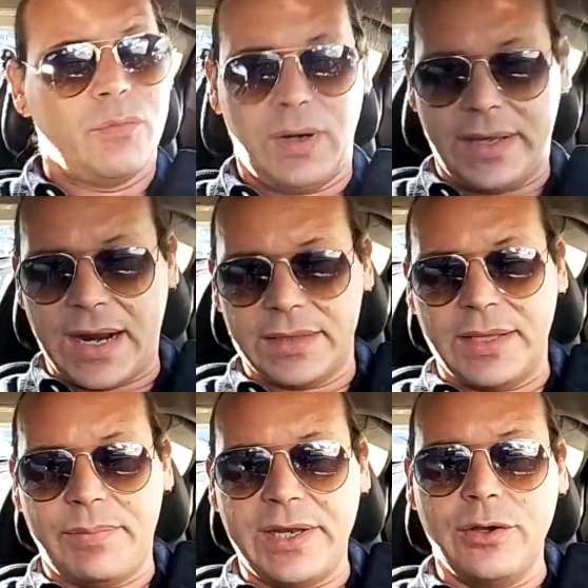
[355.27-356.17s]
quel
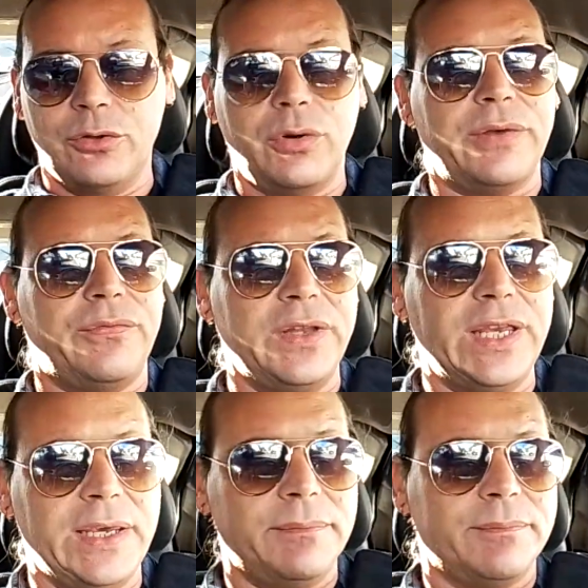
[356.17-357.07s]
grande periodo che
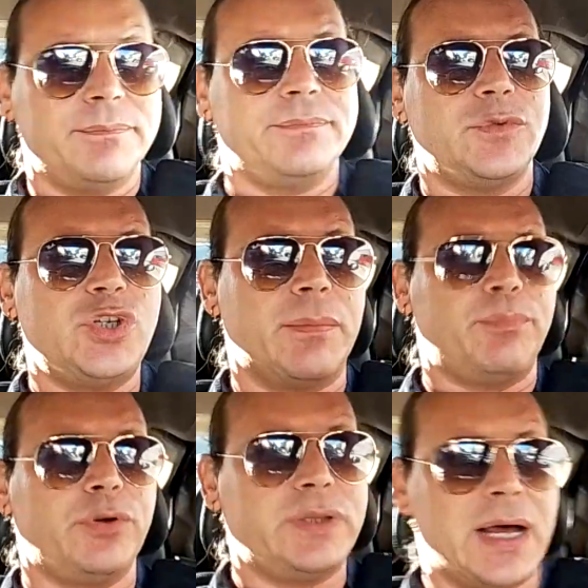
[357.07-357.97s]
finì ci ha
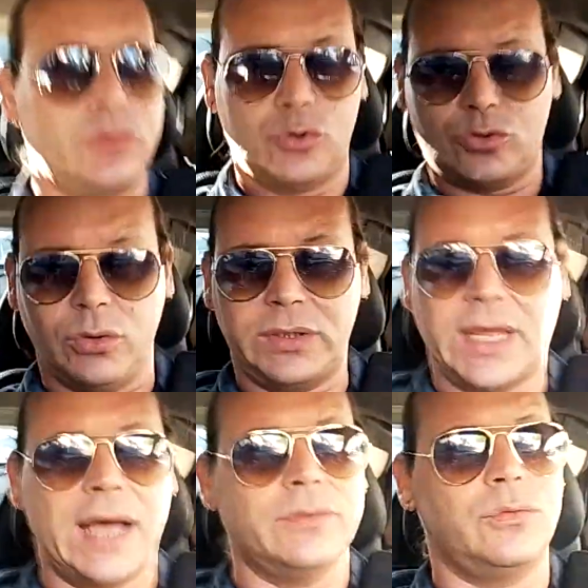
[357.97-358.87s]
portato
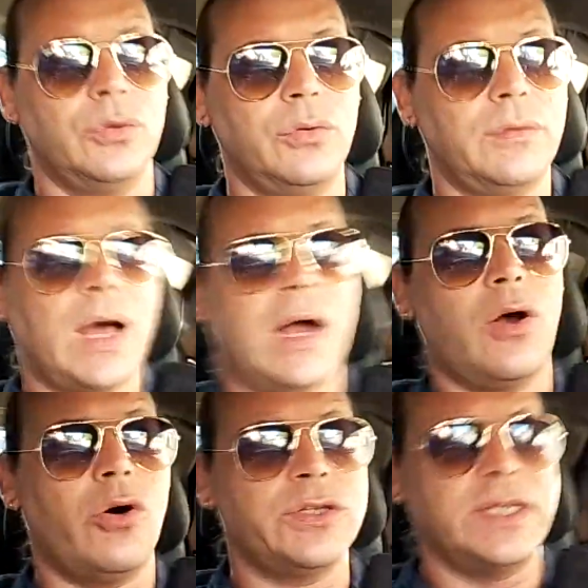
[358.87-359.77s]
soltanto a
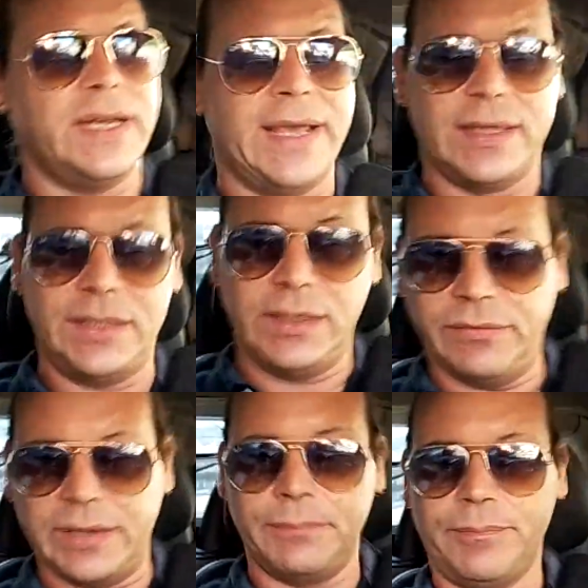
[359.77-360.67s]
cose
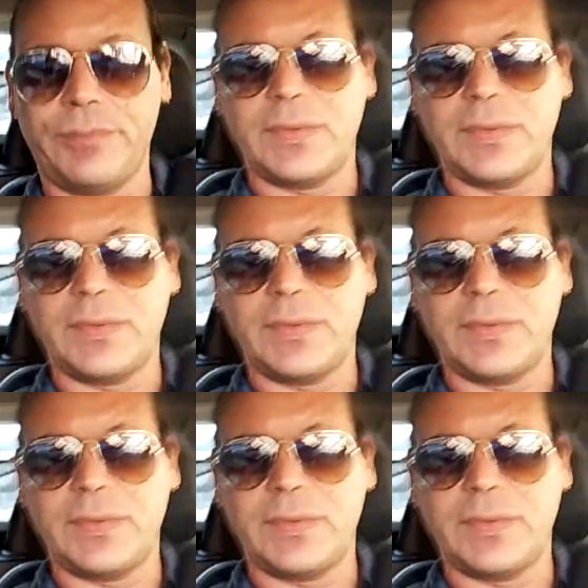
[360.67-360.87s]
negative